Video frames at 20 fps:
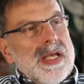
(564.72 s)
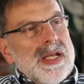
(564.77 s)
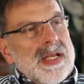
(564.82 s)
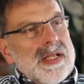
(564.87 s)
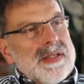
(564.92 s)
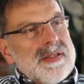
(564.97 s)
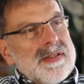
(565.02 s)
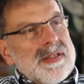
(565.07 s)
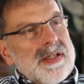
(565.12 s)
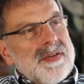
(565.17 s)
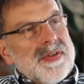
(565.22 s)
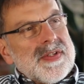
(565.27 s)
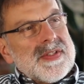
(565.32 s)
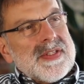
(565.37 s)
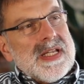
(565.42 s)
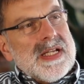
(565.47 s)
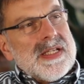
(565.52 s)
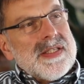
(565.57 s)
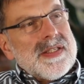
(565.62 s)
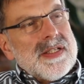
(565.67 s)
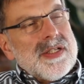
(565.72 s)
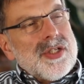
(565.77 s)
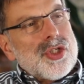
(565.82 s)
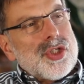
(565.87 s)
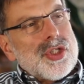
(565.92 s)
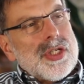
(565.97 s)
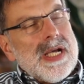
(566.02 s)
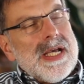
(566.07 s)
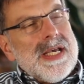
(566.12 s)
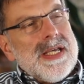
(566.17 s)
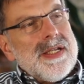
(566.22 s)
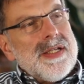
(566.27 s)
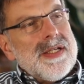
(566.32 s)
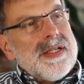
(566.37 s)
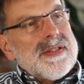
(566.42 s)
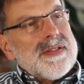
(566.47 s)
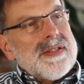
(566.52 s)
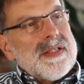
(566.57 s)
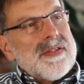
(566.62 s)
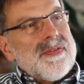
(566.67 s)
Das ist etwas ganz
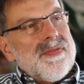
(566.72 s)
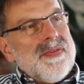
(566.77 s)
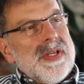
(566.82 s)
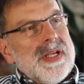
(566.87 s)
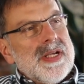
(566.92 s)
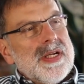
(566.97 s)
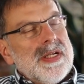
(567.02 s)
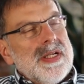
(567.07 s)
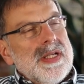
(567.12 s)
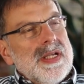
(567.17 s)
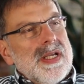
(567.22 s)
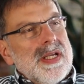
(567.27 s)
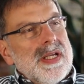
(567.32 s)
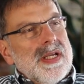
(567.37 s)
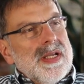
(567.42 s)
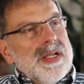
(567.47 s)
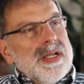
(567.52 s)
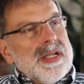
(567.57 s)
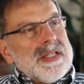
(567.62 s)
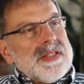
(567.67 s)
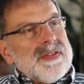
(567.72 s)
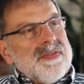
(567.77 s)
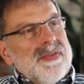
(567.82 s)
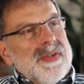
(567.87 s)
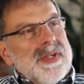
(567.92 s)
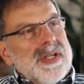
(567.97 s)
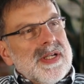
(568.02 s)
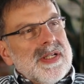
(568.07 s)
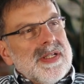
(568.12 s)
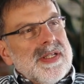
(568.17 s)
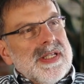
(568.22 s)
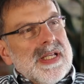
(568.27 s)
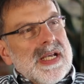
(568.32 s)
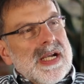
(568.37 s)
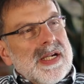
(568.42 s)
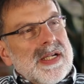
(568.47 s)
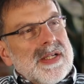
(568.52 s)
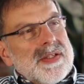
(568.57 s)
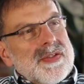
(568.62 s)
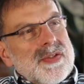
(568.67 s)
Entscheidendes, dass wir, dass wir die
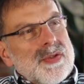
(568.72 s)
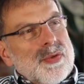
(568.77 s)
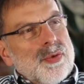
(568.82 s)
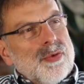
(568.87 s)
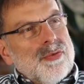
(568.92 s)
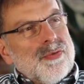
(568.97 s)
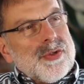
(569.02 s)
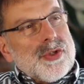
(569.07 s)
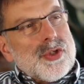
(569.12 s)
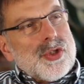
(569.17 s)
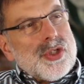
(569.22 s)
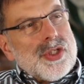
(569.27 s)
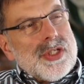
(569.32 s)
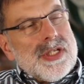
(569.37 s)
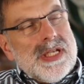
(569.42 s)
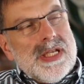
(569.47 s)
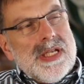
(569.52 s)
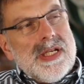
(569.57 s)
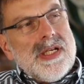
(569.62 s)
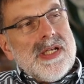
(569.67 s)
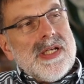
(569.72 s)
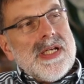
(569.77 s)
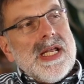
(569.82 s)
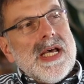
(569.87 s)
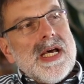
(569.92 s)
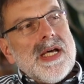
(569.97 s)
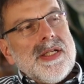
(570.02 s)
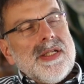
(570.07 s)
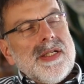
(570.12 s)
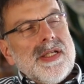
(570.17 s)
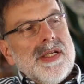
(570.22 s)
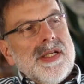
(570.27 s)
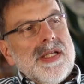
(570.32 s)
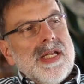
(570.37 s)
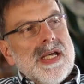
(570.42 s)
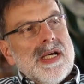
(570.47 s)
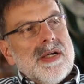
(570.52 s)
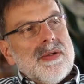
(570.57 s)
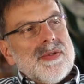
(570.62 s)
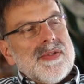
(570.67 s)
Aggression verstehen lernen, in
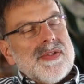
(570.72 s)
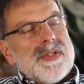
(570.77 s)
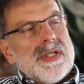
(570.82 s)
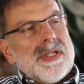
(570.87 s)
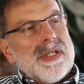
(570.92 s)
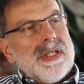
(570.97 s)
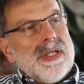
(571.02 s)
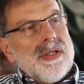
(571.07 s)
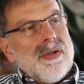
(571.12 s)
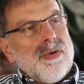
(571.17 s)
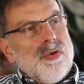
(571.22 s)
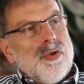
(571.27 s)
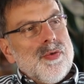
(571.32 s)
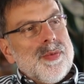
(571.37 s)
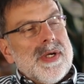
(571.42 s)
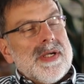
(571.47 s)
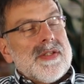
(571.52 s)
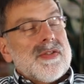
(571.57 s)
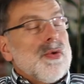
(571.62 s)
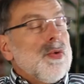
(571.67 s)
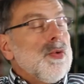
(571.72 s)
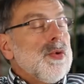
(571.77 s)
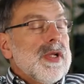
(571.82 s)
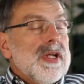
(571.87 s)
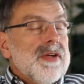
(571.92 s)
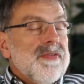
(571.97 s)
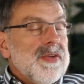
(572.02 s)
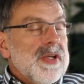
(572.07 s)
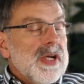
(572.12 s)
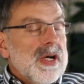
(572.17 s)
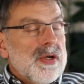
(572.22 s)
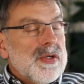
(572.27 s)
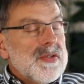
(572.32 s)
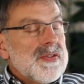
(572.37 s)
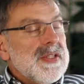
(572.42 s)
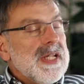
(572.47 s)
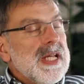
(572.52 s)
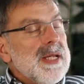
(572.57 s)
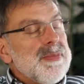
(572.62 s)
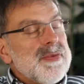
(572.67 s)
der unser Gegenüber ist oder wir auch
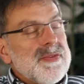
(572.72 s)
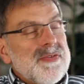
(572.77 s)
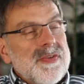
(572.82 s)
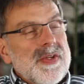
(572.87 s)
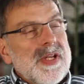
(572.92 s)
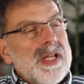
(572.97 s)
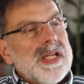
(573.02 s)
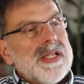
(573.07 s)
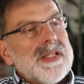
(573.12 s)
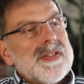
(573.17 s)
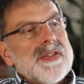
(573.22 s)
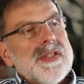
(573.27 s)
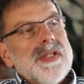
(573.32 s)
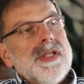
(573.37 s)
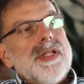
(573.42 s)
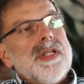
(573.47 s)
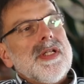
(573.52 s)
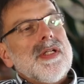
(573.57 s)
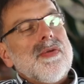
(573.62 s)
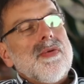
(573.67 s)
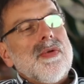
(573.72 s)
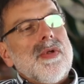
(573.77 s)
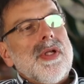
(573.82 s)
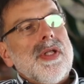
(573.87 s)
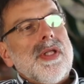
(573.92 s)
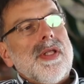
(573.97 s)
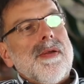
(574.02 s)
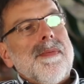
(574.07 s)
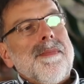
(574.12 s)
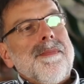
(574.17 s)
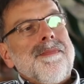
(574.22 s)
selbst vielleicht sind natürlich,